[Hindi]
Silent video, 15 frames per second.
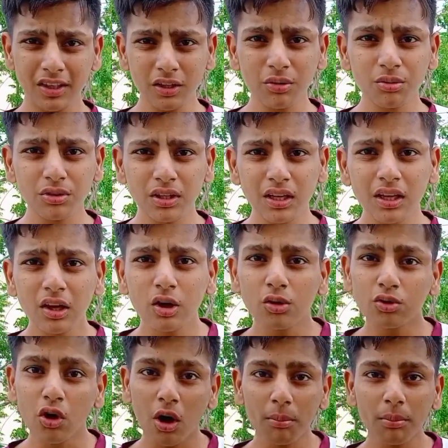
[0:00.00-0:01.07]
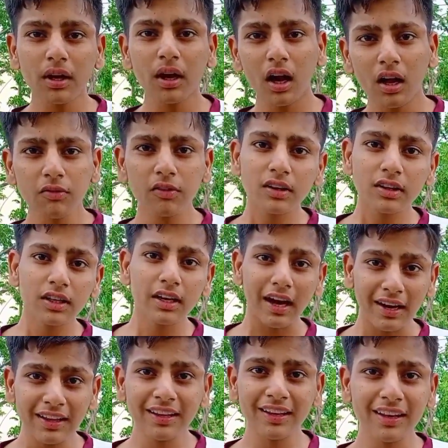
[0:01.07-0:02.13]
सीन होते हैं सो हमें हर वक्त
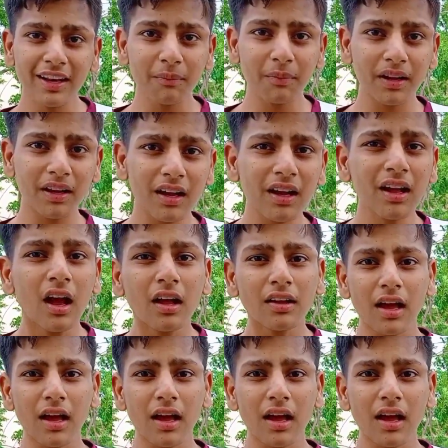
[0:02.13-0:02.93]
रेडी रहना पड़ेगा